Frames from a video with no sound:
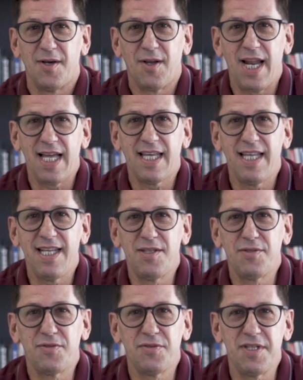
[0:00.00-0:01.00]
Olá,
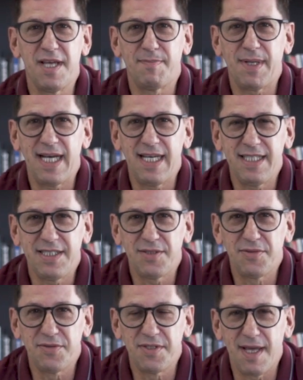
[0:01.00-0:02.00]
querido, tudo na
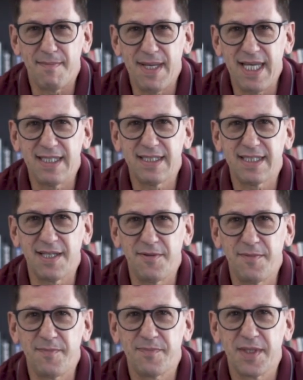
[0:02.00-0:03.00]
paz, tudo na
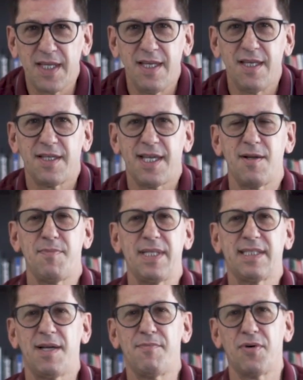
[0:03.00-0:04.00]
bênção. Quero
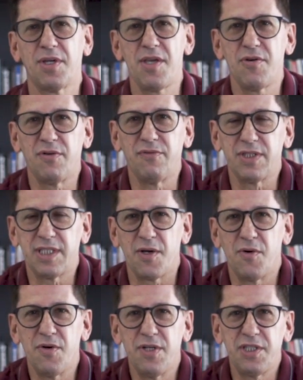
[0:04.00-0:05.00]
pensar um pouquinho com você
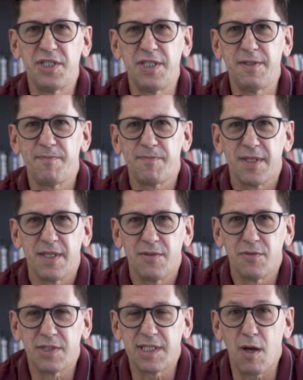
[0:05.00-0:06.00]
hoje
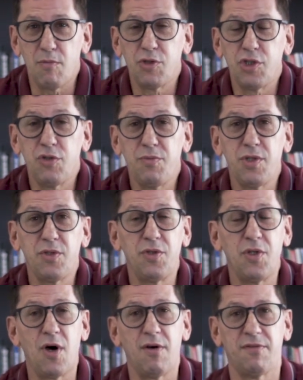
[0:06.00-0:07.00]
no Salmo de número
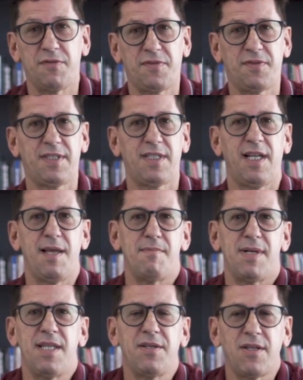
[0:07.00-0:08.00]
9.
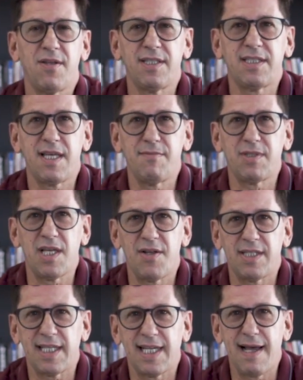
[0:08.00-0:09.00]
Lembrando que nós estamos na
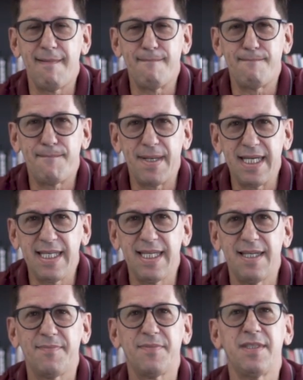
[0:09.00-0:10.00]
nossa
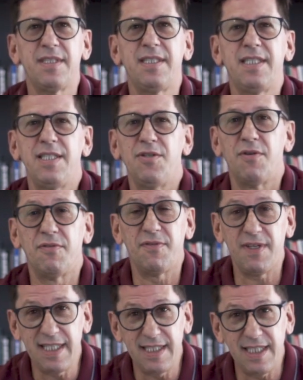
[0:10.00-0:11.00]
campanha de
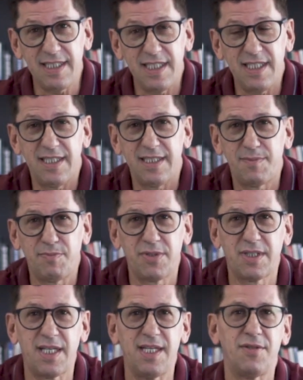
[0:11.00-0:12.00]
90 dias
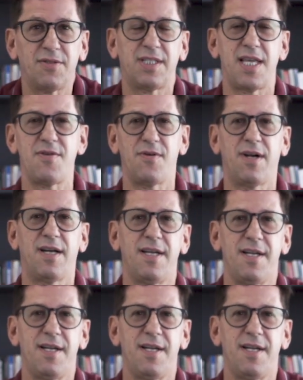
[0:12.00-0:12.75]
buscando ao Senhor.